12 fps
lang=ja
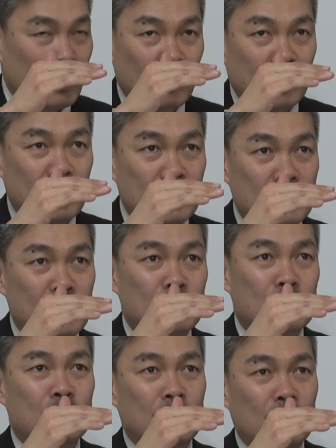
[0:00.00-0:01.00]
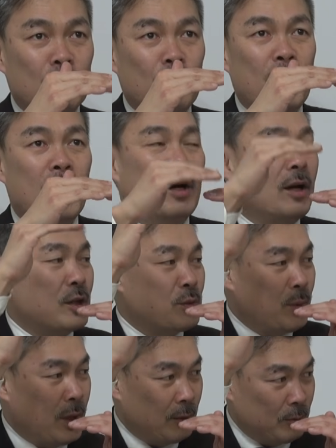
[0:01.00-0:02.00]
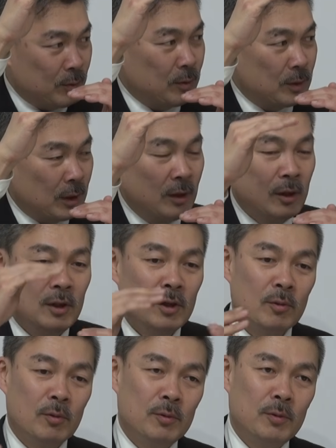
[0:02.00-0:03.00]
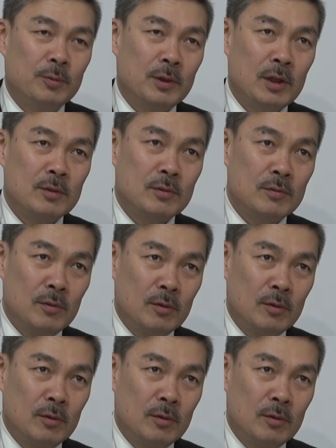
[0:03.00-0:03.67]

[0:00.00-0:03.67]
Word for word: それから2014年の5%から8%への増税、この2つ